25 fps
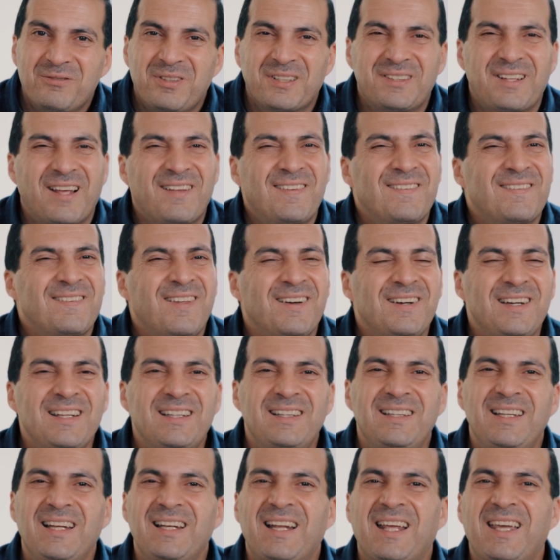
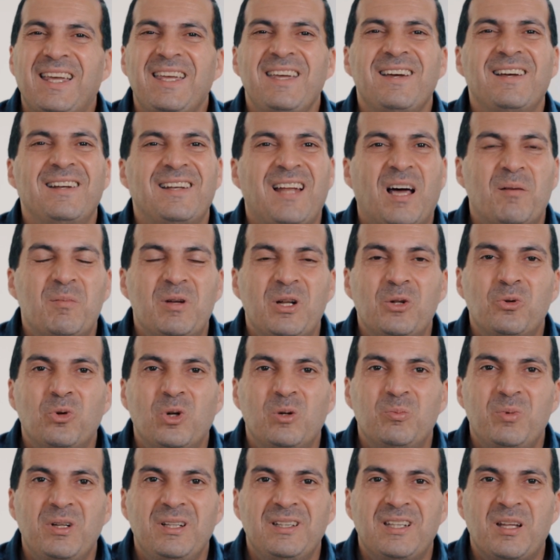فتأثرت للخير اللي
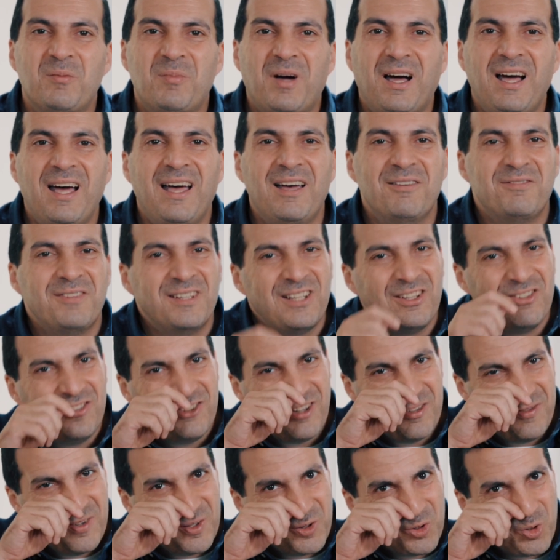عملته البنت معاها
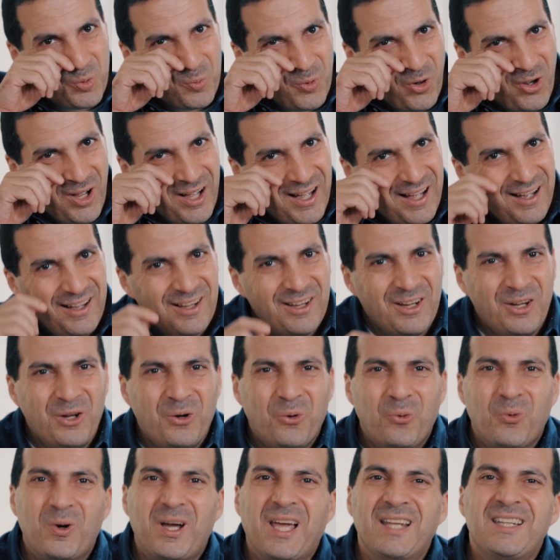فنشفت دموعها
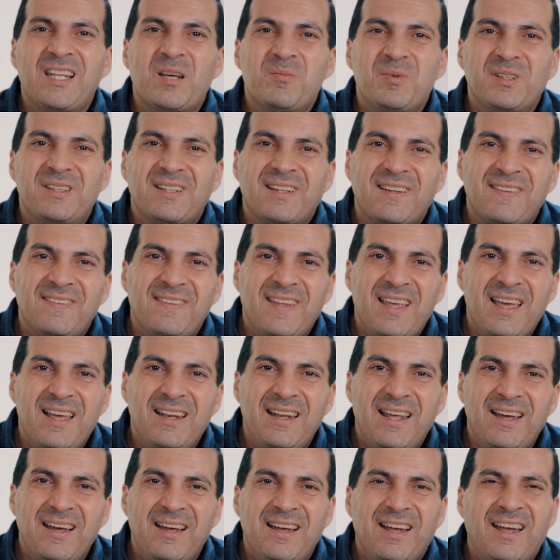وكتبت
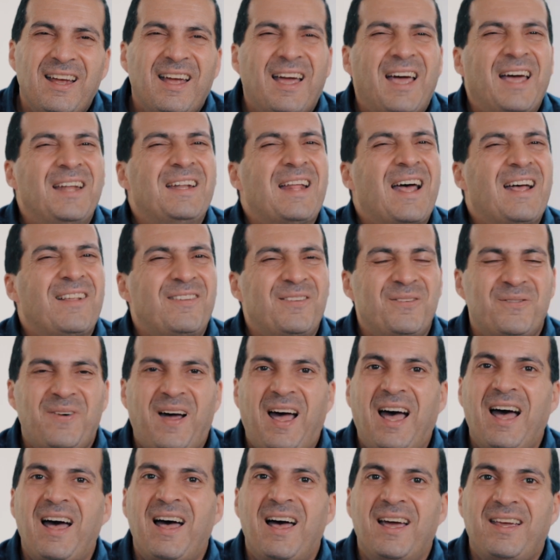رسالة أنا
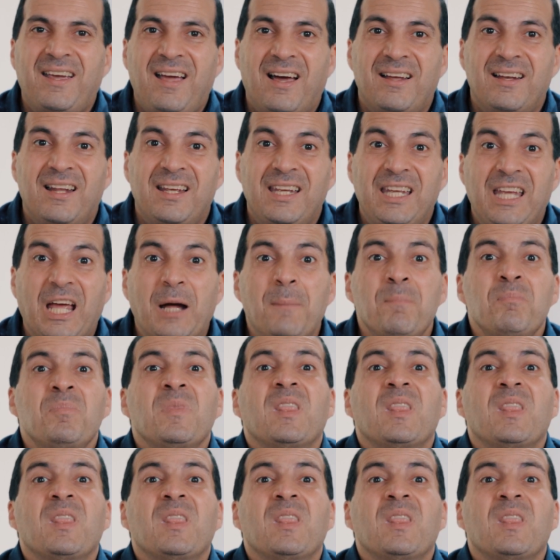أسفة حقك عليا